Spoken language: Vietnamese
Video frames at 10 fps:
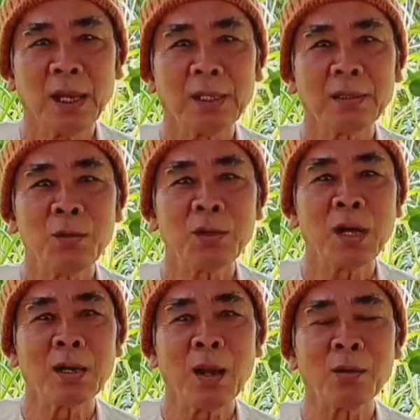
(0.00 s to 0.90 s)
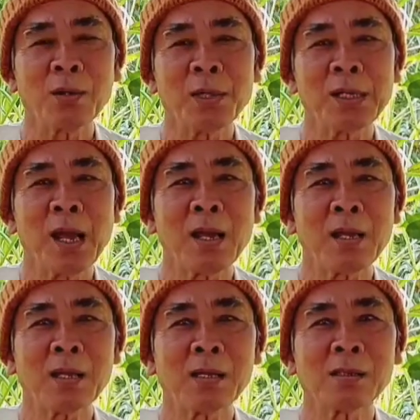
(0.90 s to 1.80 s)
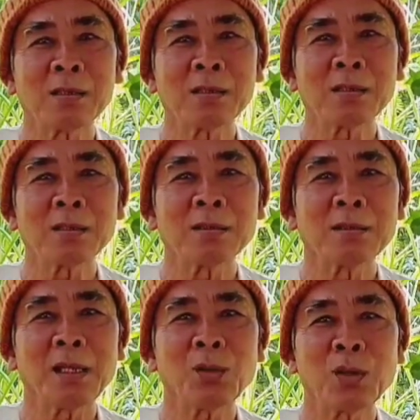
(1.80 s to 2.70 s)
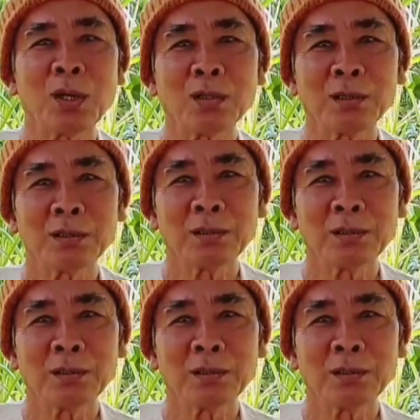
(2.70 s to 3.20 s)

ai thiếu nợ nào là phải trả à, ngay chỗ đó